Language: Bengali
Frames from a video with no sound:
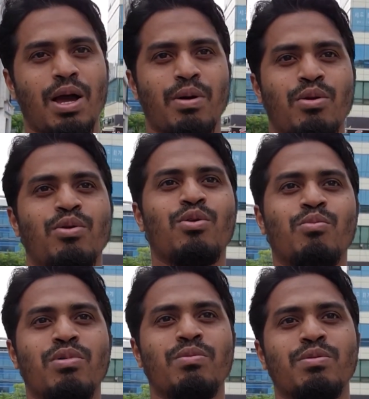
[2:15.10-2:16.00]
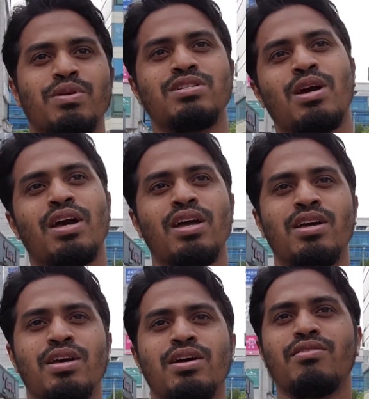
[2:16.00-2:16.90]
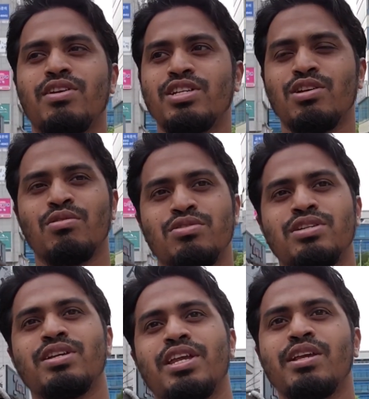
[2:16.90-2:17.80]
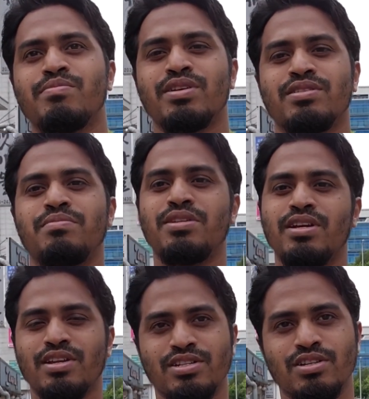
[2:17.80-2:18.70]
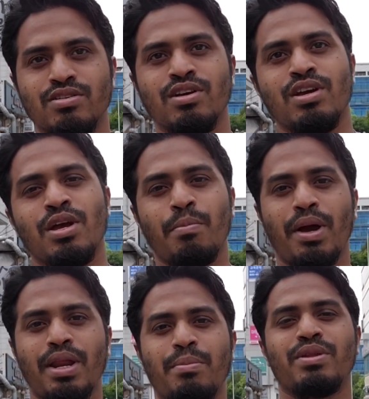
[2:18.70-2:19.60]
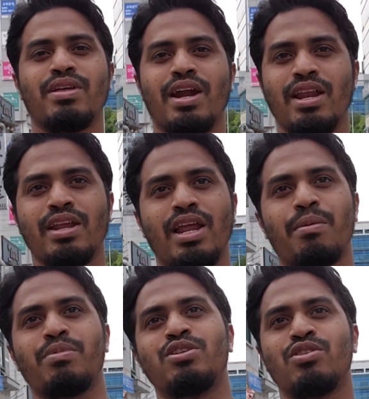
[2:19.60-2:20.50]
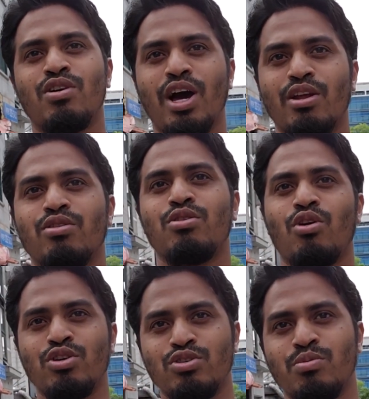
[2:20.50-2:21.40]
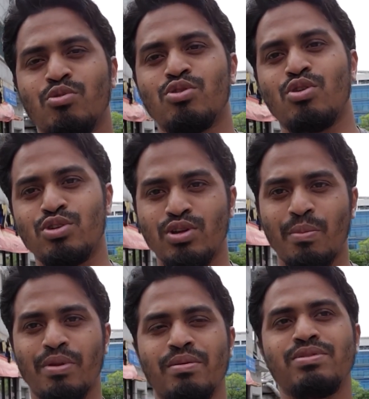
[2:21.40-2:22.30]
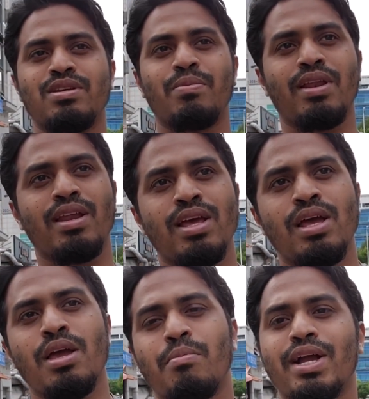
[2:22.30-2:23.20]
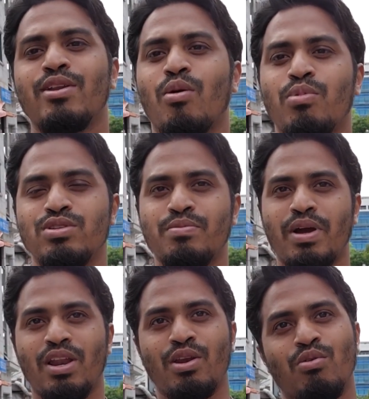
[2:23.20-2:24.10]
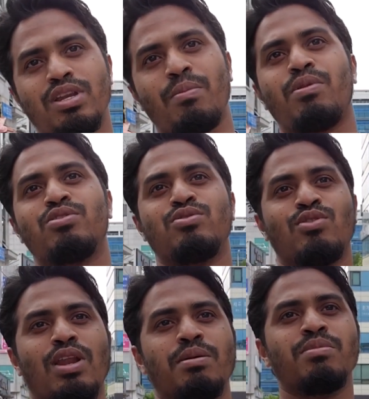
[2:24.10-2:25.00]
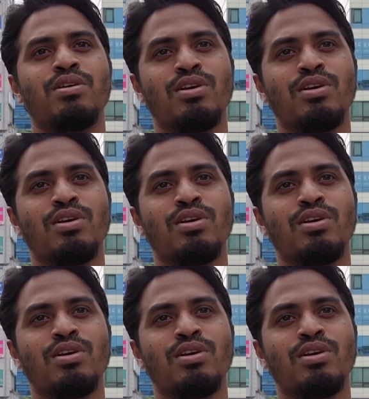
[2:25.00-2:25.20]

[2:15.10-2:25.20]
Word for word: আবার অনুরূপভাবে ভিসা রেশিও হচ্ছে টেন পার্সেন্ট ভিসা রেশিও বাট আপনি দাঁড়াইলেন আপনি সহ আরও নয়জন মোট দশজন আপনারা ভিসা পেলেন বাকি নব্বই জন পাইলেন না ওইটা আপনার জন্য লাভ